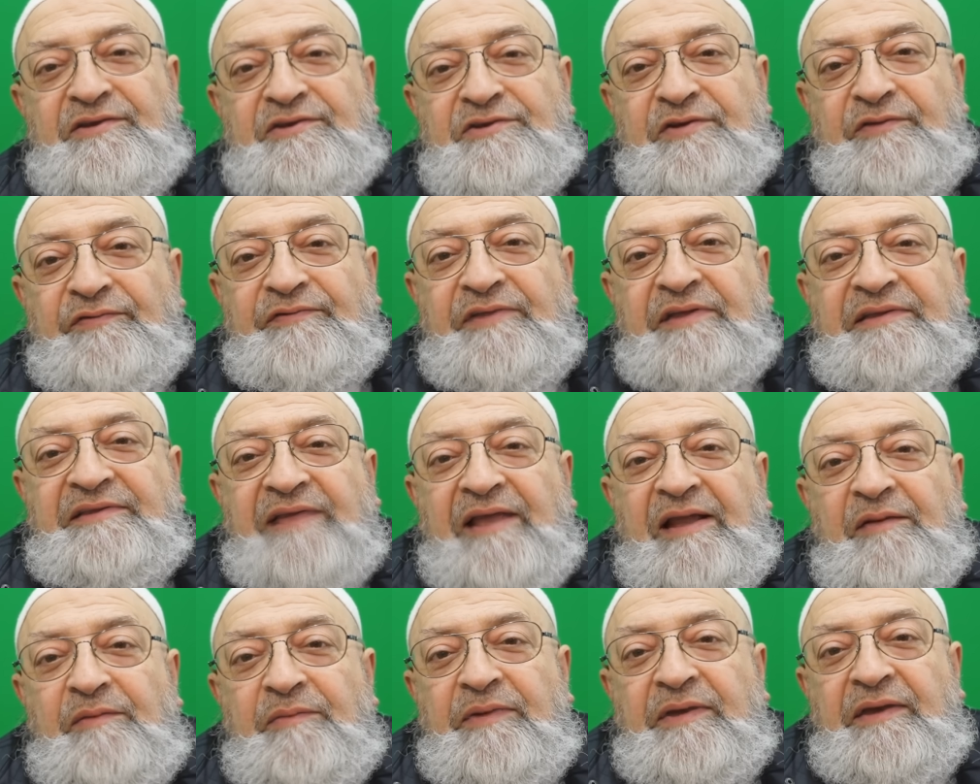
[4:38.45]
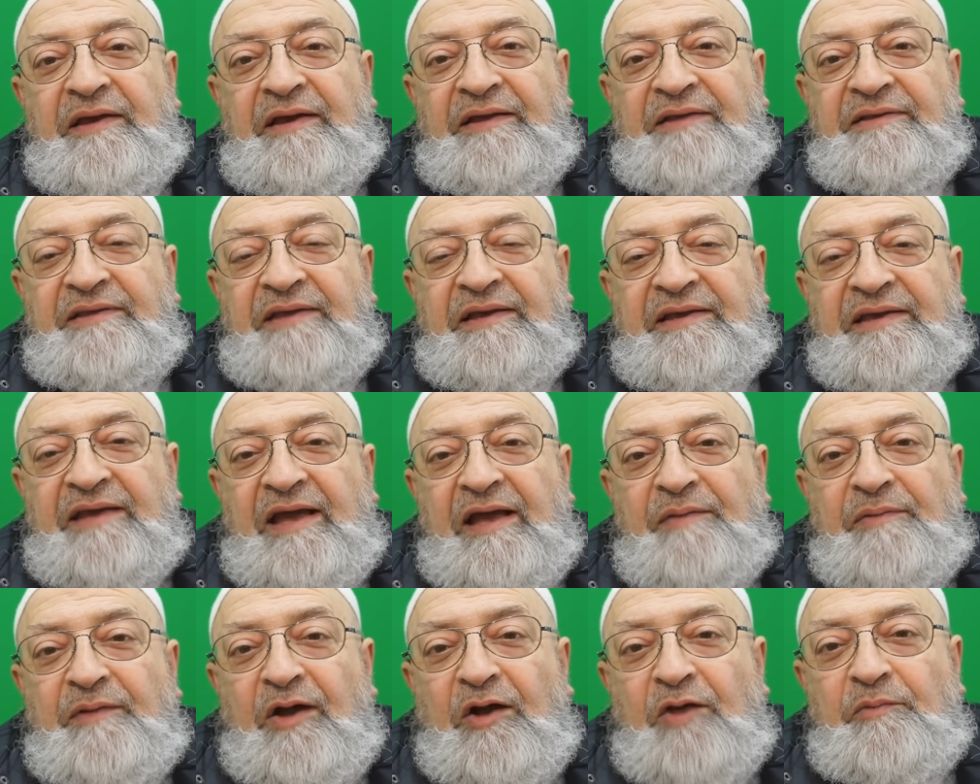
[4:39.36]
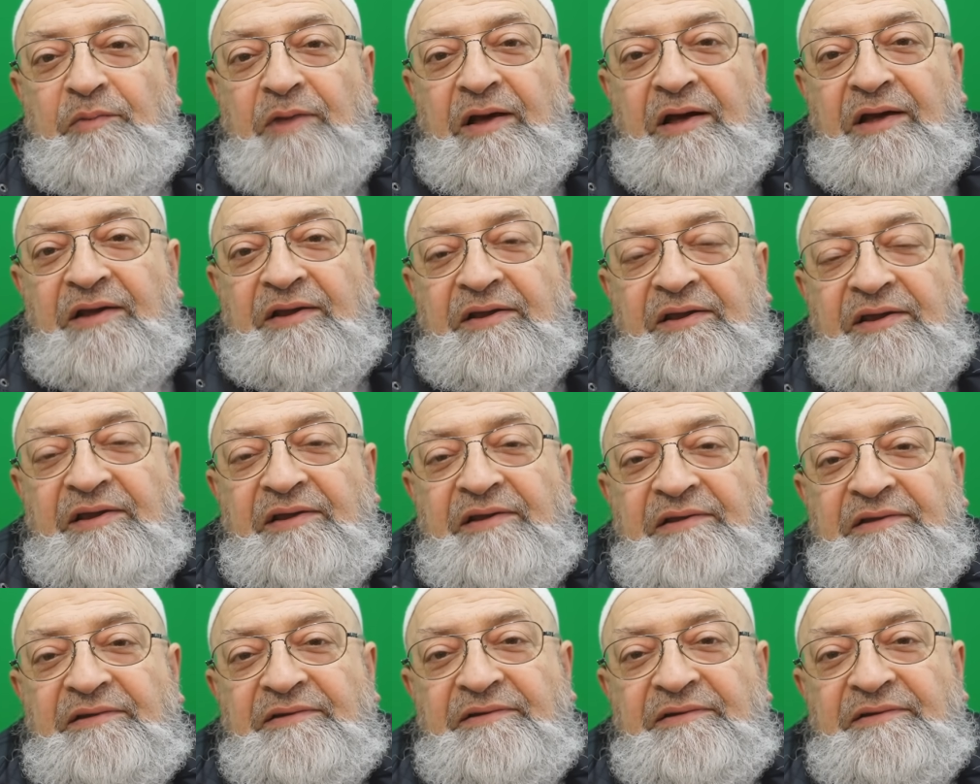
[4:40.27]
شفت التلميع عندك يا أبا عمار